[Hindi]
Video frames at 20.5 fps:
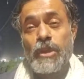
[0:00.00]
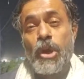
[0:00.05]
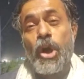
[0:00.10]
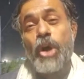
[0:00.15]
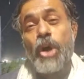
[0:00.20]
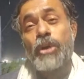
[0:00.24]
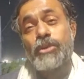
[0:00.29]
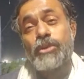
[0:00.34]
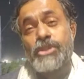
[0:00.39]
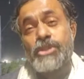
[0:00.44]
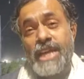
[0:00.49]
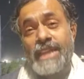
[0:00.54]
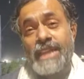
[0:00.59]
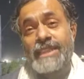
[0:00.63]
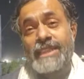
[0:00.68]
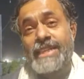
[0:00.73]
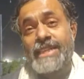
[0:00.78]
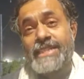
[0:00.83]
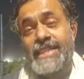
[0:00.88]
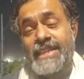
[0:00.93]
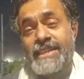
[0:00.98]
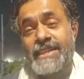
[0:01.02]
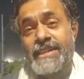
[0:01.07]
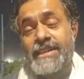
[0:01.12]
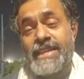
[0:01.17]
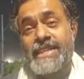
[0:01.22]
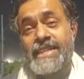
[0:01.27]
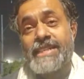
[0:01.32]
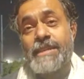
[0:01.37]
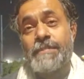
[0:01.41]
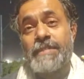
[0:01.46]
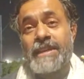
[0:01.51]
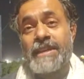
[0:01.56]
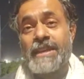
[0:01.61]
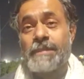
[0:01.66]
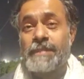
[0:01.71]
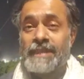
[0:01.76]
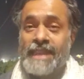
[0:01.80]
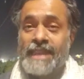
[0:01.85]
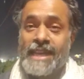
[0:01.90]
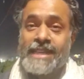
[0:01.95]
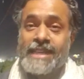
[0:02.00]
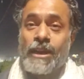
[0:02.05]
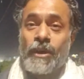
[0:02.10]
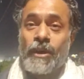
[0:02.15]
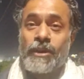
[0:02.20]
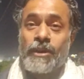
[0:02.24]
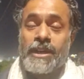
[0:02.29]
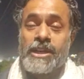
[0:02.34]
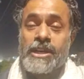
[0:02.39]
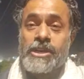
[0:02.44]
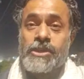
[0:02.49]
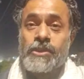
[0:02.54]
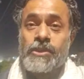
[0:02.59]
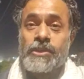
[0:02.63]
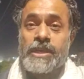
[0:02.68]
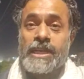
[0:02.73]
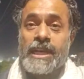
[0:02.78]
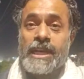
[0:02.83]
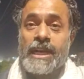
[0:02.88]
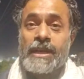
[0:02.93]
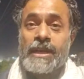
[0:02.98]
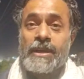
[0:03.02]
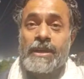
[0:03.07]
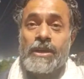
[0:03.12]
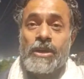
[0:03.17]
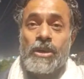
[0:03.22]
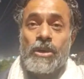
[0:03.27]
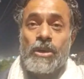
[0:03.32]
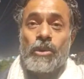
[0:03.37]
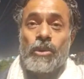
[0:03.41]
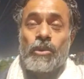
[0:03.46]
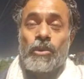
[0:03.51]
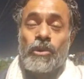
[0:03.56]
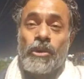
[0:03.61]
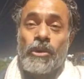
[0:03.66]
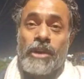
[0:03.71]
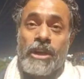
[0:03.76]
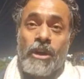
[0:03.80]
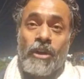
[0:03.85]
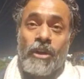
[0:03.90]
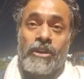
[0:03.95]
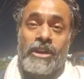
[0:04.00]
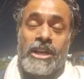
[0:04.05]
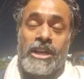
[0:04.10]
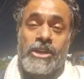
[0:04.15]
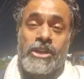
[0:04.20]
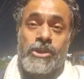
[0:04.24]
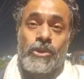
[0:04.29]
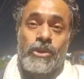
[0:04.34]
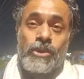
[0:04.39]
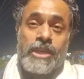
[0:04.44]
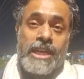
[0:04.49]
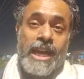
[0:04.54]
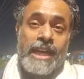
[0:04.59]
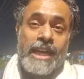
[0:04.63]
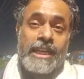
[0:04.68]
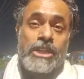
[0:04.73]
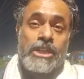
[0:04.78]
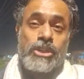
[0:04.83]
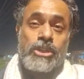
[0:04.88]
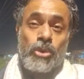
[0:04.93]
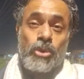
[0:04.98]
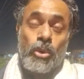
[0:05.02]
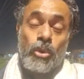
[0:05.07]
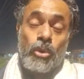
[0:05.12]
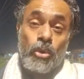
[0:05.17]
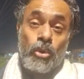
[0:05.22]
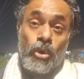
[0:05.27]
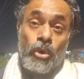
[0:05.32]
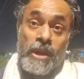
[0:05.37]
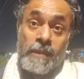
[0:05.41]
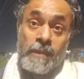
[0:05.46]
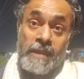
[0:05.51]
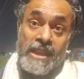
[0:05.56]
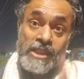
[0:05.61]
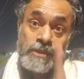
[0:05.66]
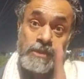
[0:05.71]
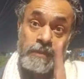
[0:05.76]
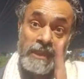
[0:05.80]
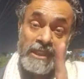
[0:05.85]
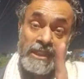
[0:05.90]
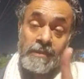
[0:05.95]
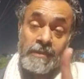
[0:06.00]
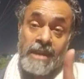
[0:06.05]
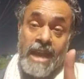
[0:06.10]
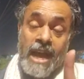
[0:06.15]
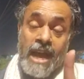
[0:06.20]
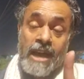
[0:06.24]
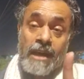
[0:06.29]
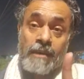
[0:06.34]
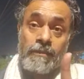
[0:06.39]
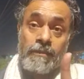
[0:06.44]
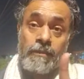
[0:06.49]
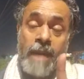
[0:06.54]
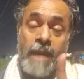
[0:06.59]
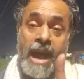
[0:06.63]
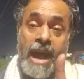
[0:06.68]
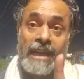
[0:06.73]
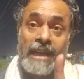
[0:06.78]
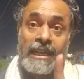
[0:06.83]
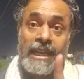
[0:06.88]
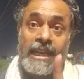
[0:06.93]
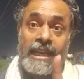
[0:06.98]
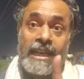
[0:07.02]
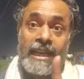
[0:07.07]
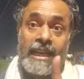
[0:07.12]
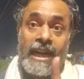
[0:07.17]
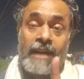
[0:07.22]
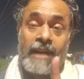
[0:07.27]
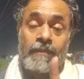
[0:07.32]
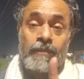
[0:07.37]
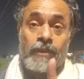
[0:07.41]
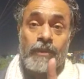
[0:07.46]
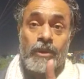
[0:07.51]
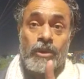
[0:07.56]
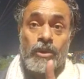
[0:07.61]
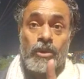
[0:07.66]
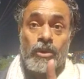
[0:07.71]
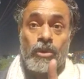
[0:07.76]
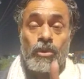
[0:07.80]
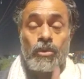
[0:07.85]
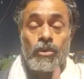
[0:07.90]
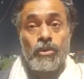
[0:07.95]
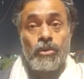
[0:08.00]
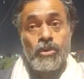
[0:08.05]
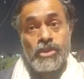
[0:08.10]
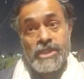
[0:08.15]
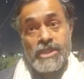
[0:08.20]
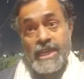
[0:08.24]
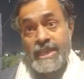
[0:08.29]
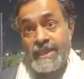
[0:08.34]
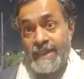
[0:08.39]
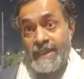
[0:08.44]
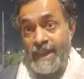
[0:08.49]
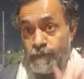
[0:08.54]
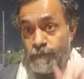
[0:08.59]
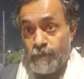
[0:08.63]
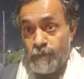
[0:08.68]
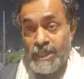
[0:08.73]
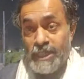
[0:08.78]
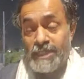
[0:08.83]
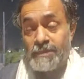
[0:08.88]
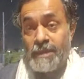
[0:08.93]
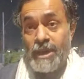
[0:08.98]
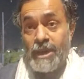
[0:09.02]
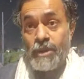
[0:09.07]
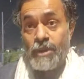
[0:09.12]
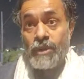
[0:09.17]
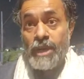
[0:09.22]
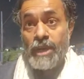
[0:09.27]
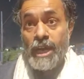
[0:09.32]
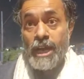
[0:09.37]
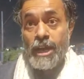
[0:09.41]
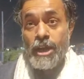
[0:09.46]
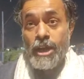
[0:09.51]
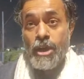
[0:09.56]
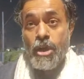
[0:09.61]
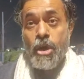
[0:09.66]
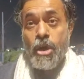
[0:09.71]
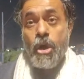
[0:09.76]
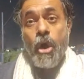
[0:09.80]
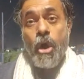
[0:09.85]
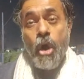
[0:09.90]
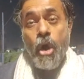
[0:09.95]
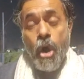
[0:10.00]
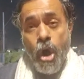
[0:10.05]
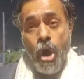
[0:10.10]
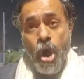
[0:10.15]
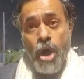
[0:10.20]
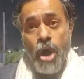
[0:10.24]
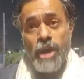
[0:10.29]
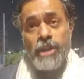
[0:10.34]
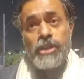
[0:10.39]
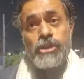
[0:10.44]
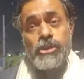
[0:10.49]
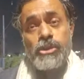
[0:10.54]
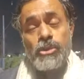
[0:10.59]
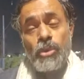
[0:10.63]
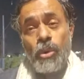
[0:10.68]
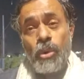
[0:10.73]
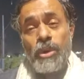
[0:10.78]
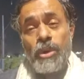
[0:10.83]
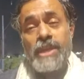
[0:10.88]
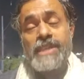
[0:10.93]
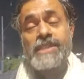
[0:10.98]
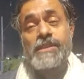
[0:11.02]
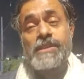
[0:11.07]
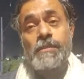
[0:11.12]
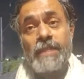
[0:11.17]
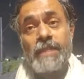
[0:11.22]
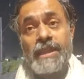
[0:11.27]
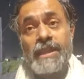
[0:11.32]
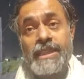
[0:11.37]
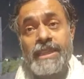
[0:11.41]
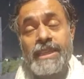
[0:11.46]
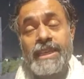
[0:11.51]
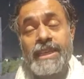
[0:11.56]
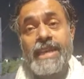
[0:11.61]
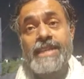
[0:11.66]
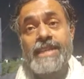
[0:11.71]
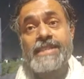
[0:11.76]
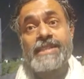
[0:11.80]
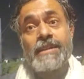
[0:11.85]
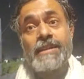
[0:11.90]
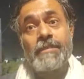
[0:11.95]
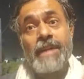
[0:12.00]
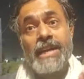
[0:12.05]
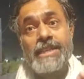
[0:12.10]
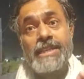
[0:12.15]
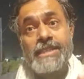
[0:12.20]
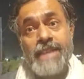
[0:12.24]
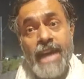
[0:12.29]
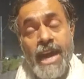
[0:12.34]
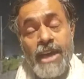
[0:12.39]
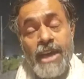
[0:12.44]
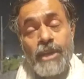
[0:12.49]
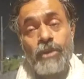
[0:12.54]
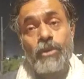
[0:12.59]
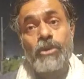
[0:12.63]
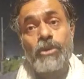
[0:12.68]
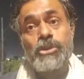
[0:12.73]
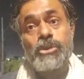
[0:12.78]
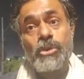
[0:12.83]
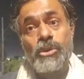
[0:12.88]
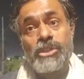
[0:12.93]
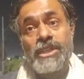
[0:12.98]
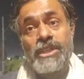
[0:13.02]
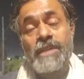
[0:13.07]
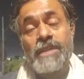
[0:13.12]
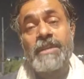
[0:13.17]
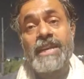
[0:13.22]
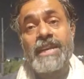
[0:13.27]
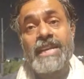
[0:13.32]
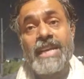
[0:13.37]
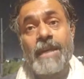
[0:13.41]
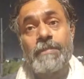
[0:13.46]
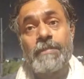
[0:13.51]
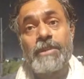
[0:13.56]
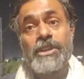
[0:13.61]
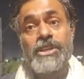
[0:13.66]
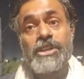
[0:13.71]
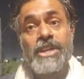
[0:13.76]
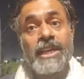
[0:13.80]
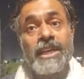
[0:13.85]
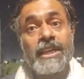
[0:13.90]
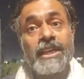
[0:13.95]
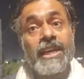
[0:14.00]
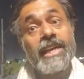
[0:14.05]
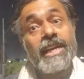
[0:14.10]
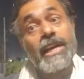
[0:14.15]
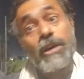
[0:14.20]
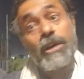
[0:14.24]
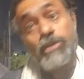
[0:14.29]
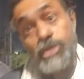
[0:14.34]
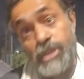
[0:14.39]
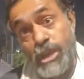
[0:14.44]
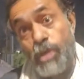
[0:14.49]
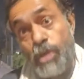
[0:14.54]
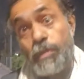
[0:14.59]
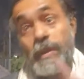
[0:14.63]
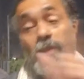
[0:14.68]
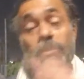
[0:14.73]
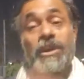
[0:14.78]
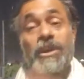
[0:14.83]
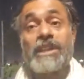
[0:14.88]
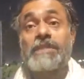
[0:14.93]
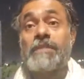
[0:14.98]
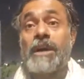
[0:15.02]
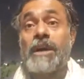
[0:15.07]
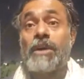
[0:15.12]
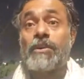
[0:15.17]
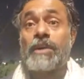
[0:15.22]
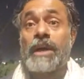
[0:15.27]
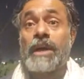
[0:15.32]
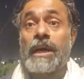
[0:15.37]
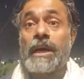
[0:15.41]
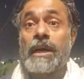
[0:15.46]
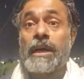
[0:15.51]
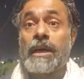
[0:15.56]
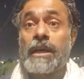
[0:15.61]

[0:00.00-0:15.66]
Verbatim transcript: और गुजरात के डीजीपी ने पता है क्या ऑर्डर इशू किया उन्होंने ऑर्डर इशू किया कि जो कोई भी इस बंद में भाग लेगा उसके खिलाफ मुकदमा होगा और जो इस बंद के समाचार को सोशल मीडिया पे शेयर करेगा उसके ऊपर मुकदमा होगा